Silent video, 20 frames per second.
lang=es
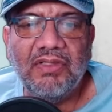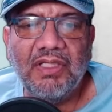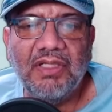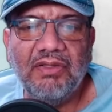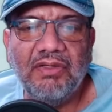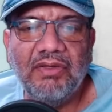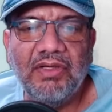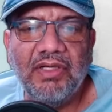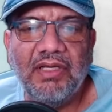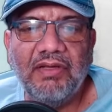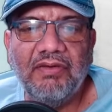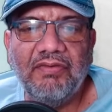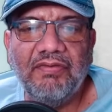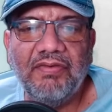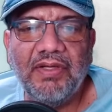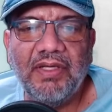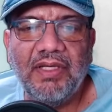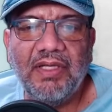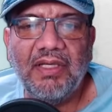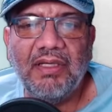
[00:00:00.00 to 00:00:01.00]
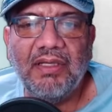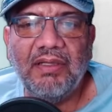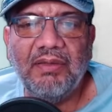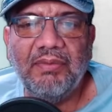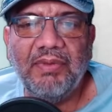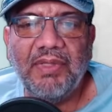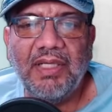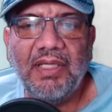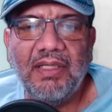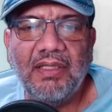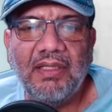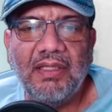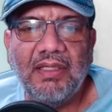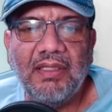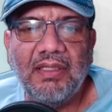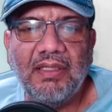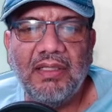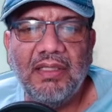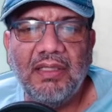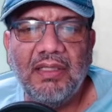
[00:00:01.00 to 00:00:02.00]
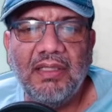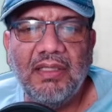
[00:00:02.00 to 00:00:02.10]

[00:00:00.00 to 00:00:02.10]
daño de jefe, vida,